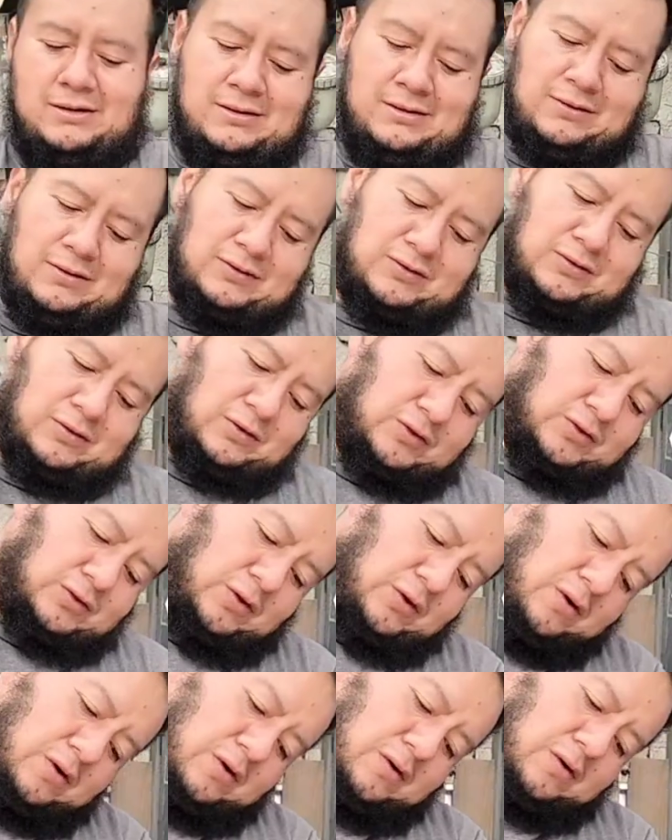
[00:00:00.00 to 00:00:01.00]
Nos
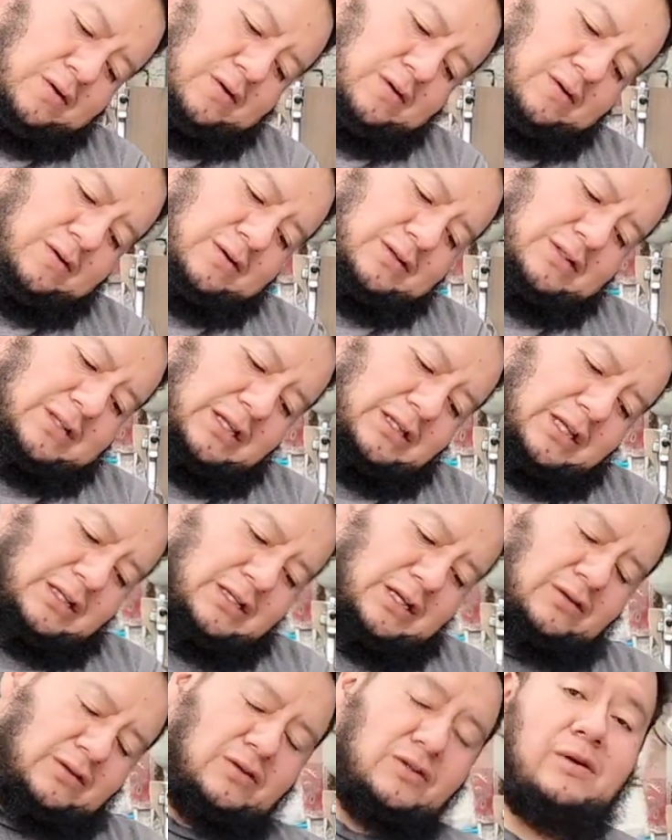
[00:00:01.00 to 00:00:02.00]
costó
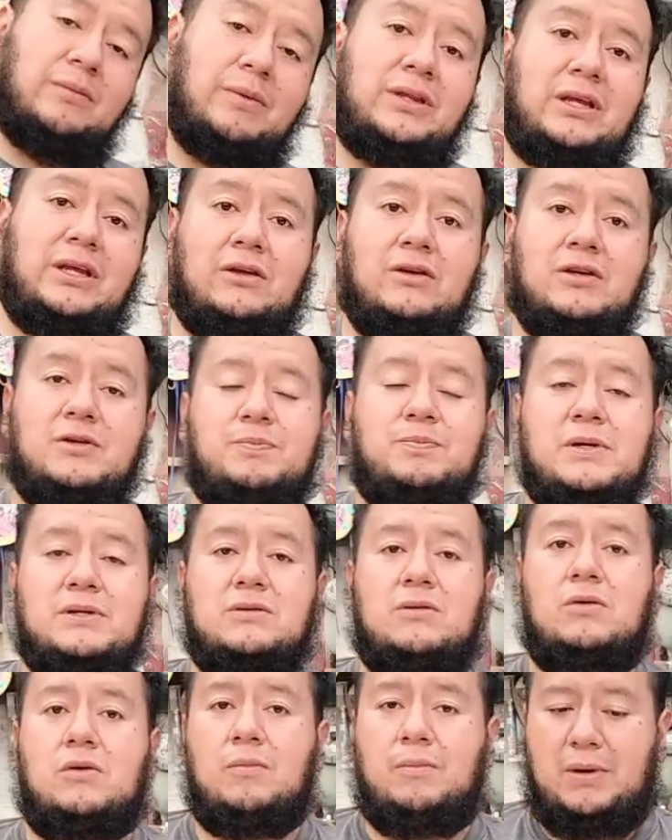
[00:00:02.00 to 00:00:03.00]
792 pesos,
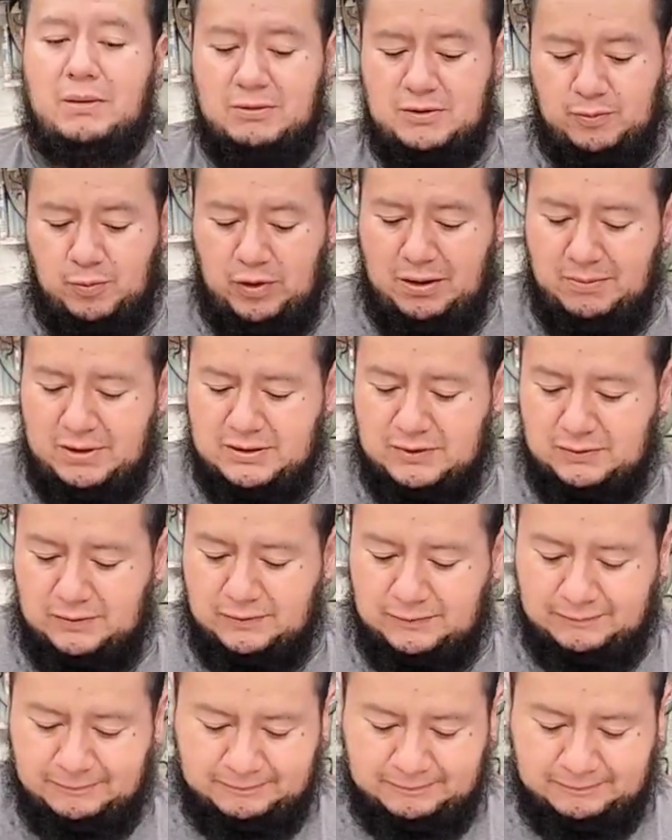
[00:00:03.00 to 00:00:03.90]
lo compramos por Amazon.